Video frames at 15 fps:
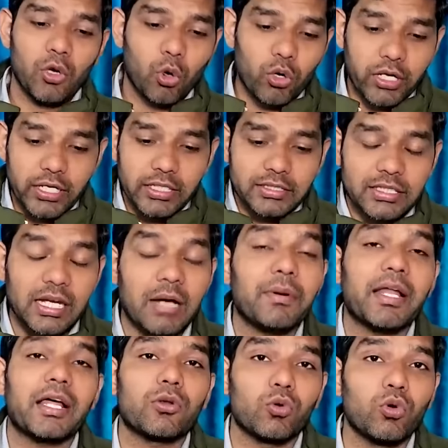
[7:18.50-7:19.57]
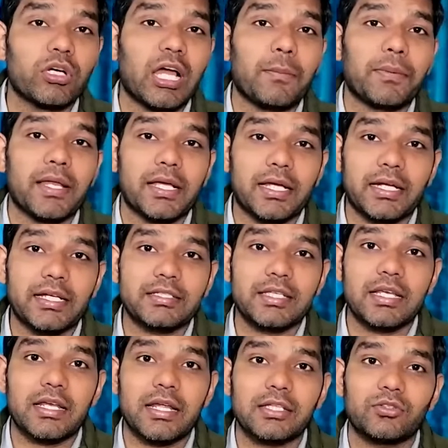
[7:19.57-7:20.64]
और इतना बड़ा रूट आप लेकर के
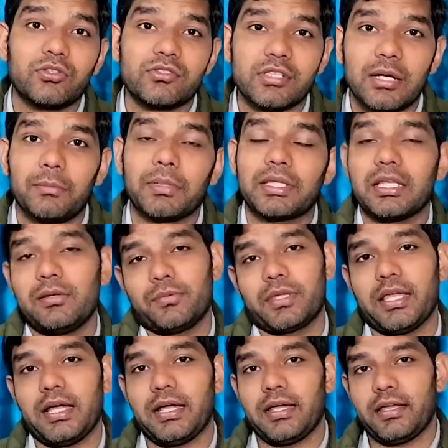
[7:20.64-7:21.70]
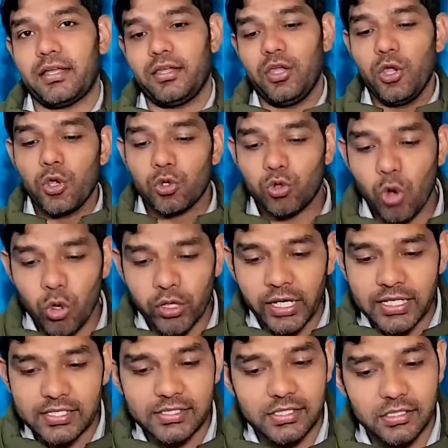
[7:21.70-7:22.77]
चल रहे हैं तो इसका मतलब क्या है
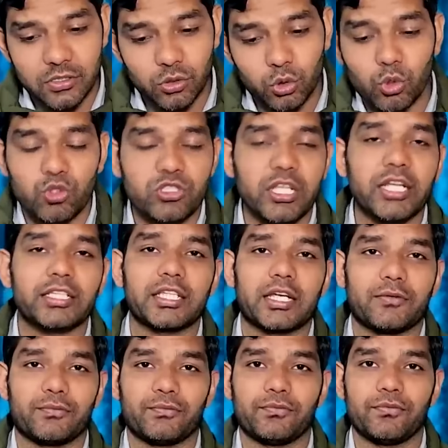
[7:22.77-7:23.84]
कांग्रेस दूसरी तरफ